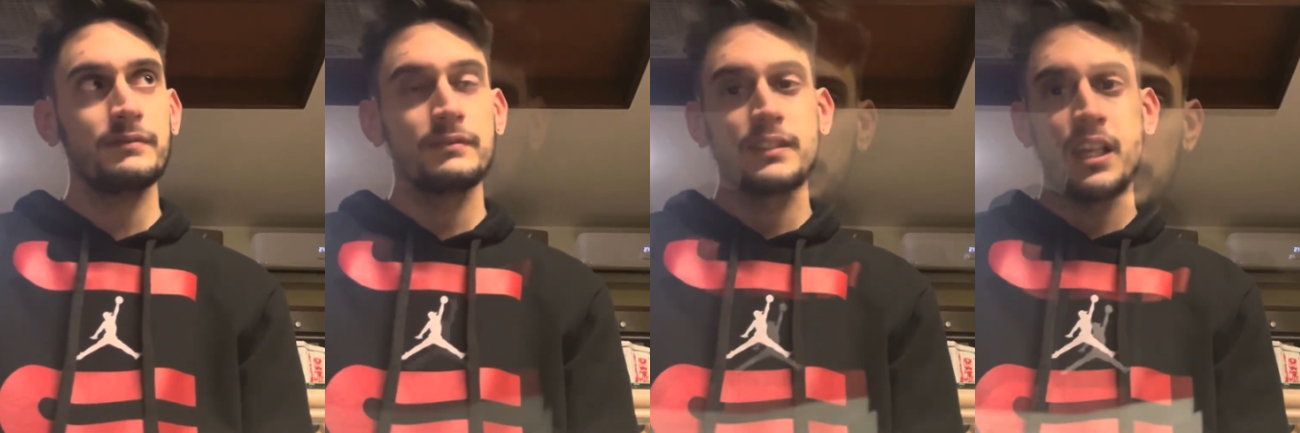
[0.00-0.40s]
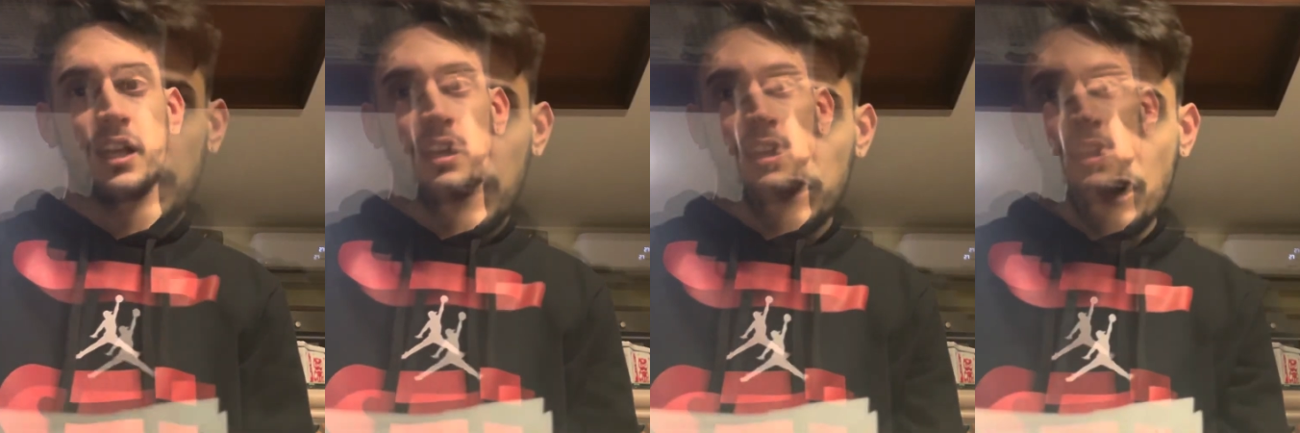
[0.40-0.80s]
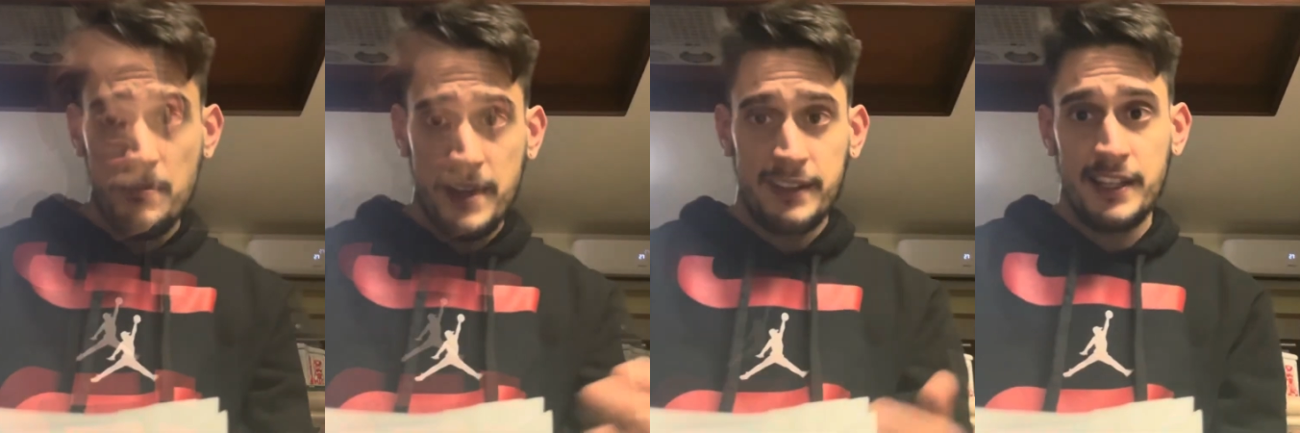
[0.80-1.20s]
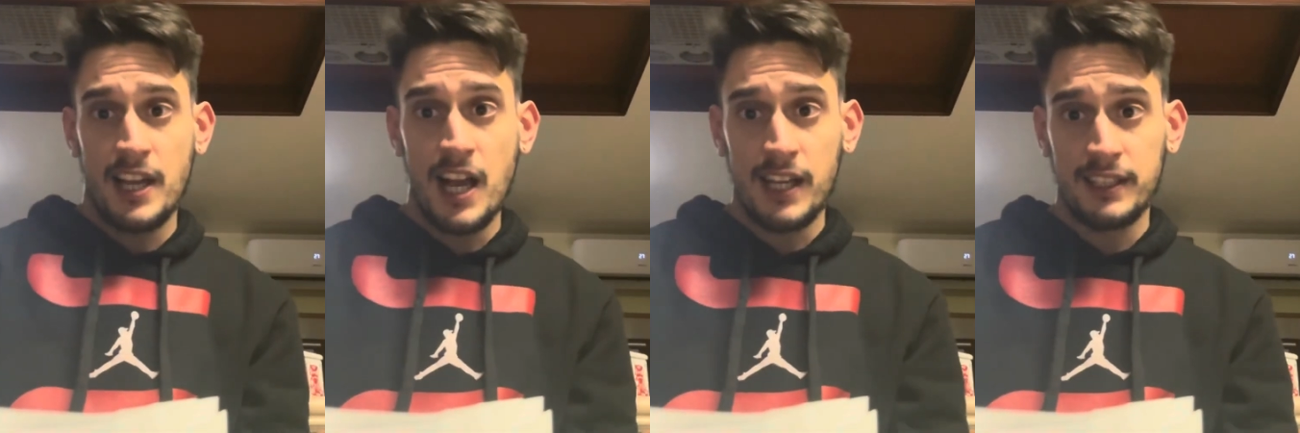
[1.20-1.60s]
quindi naturalmente
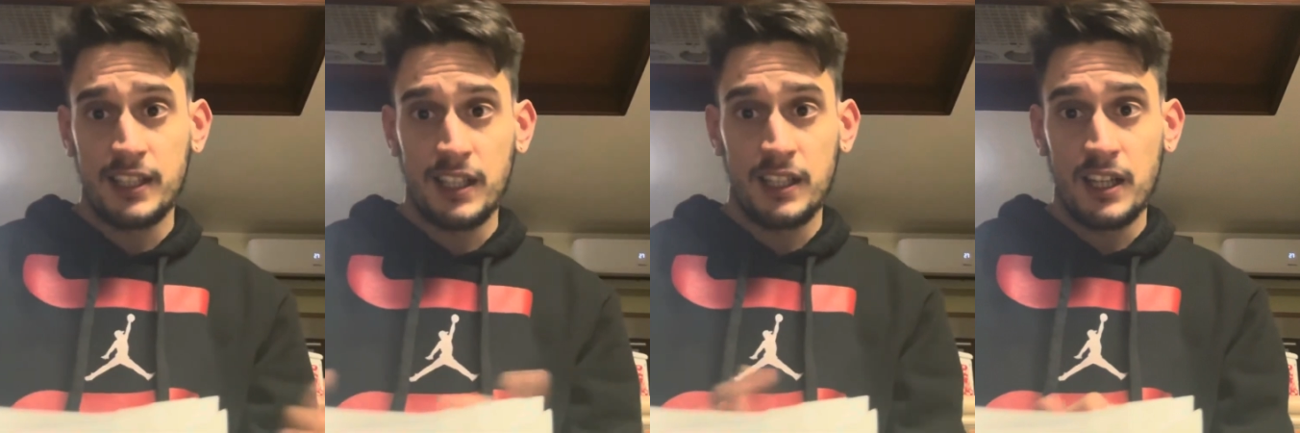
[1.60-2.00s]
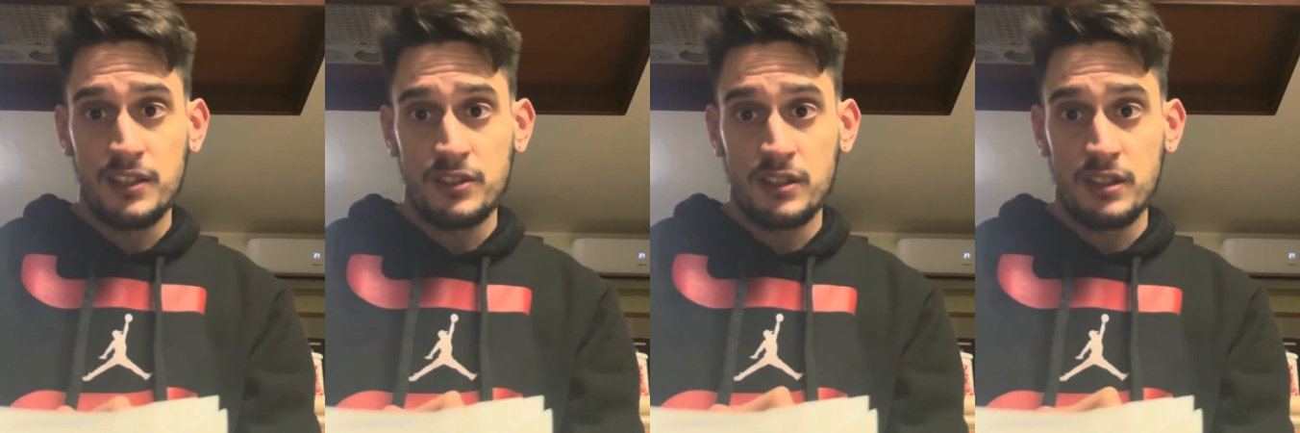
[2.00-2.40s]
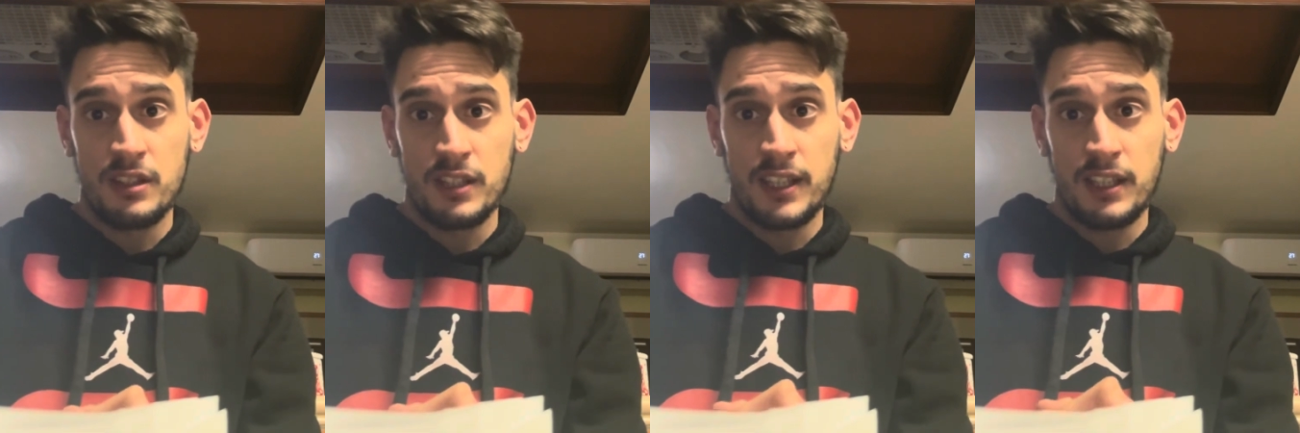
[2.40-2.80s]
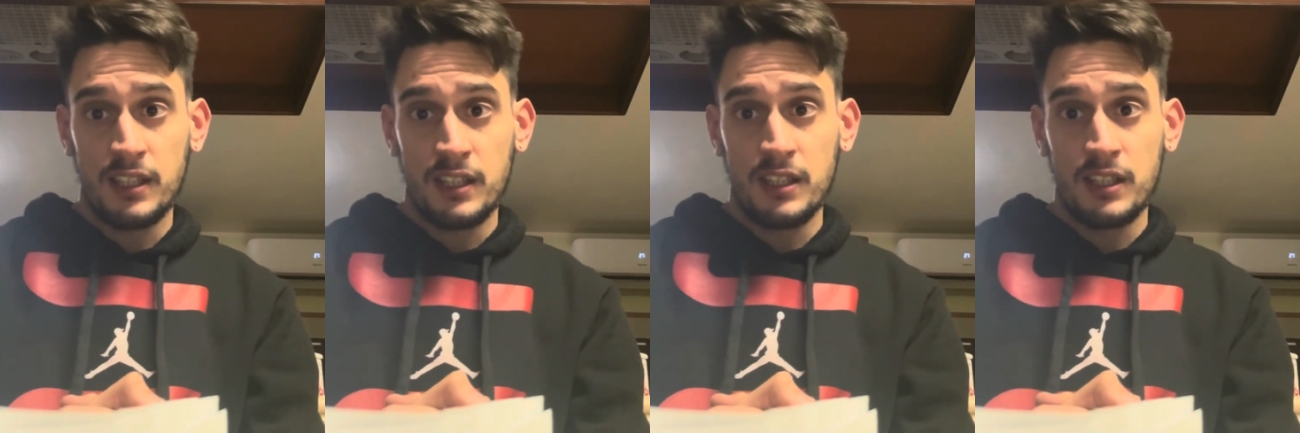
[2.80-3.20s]
Agatha Cas- uh, eh,
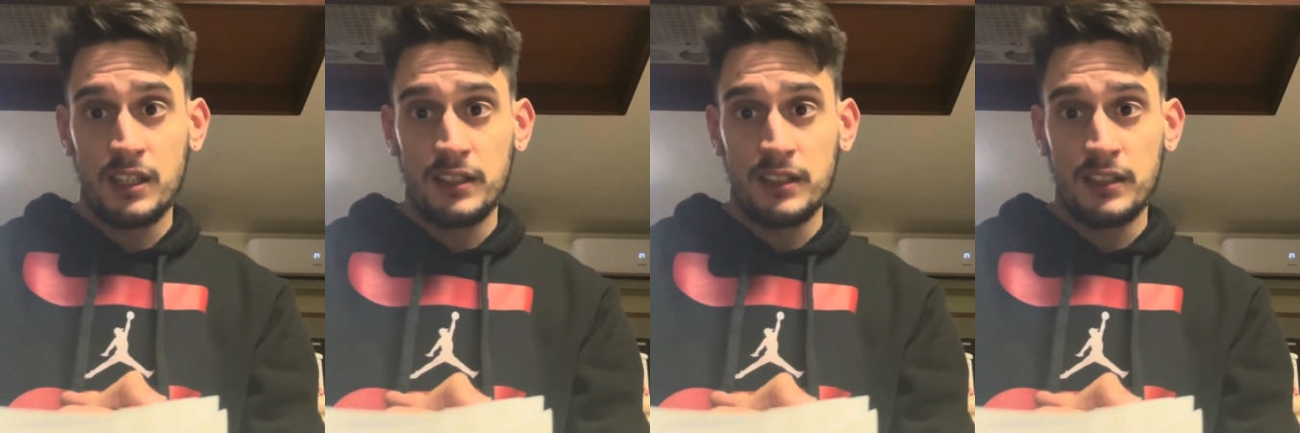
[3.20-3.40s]
uh,